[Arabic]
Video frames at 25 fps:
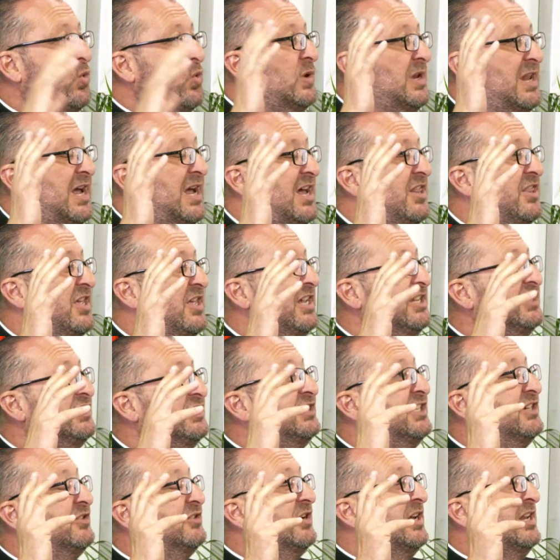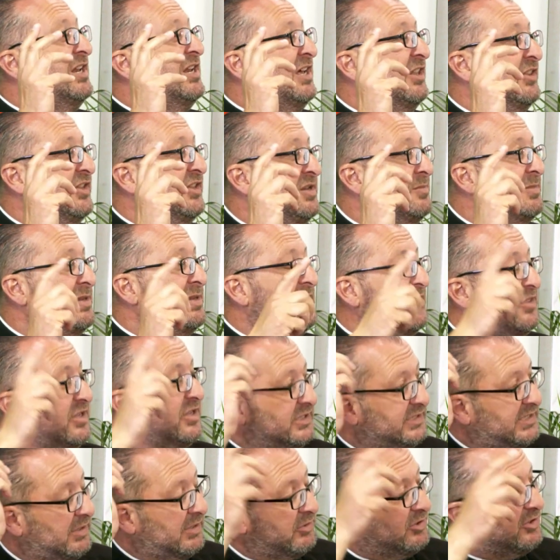هذا السر العظيم الذي
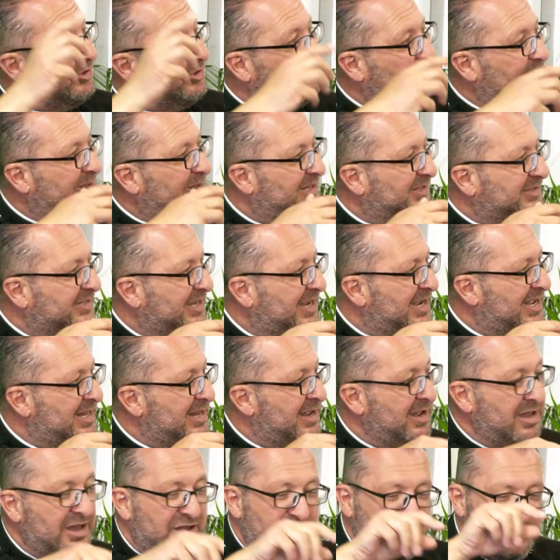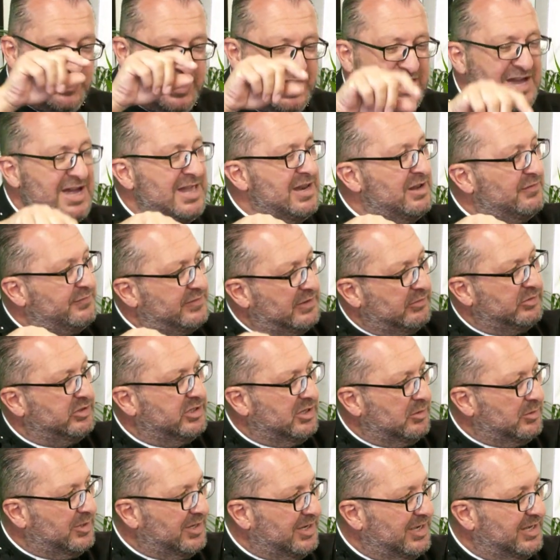اخترقه الله تعالى في حاله فريده
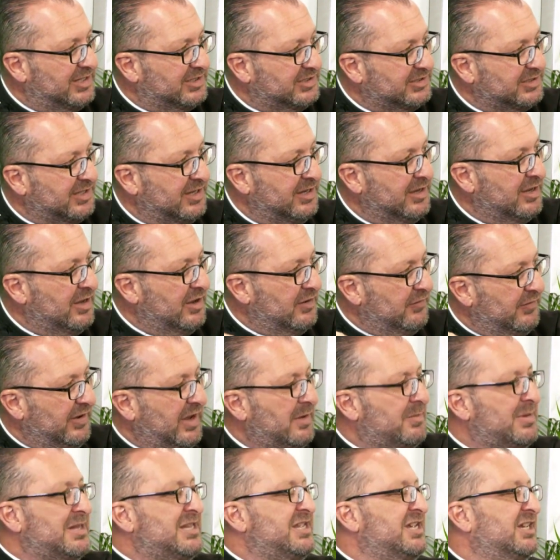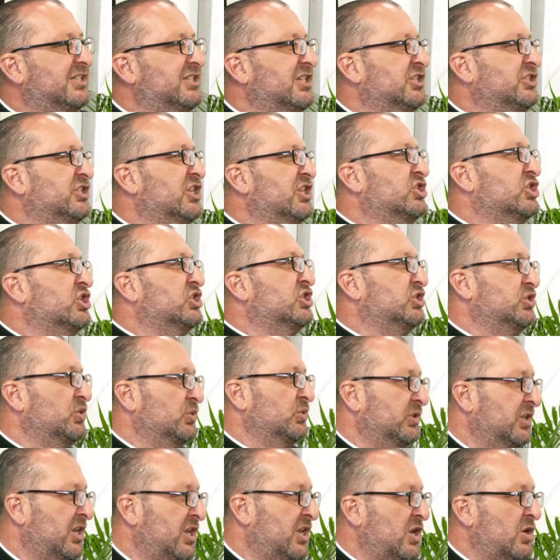وخاصه في عمليه التجسد
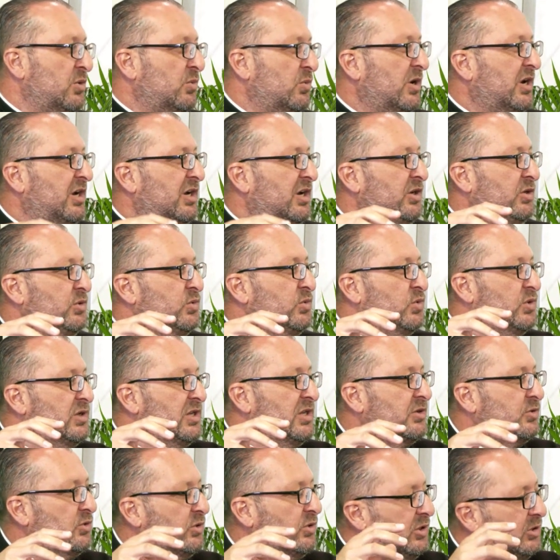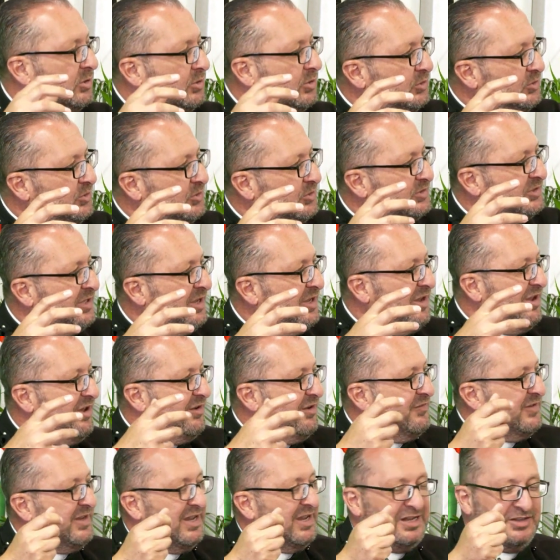وحلول الروح القدس
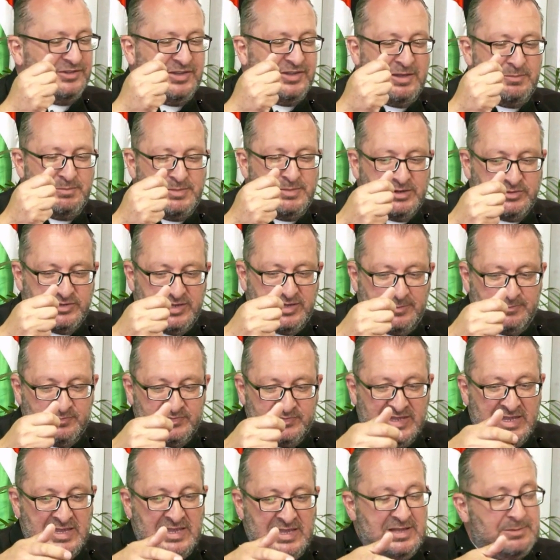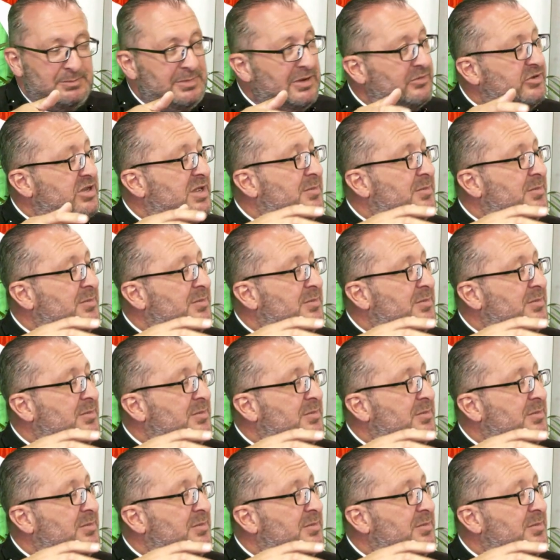في احضان مريم. مريم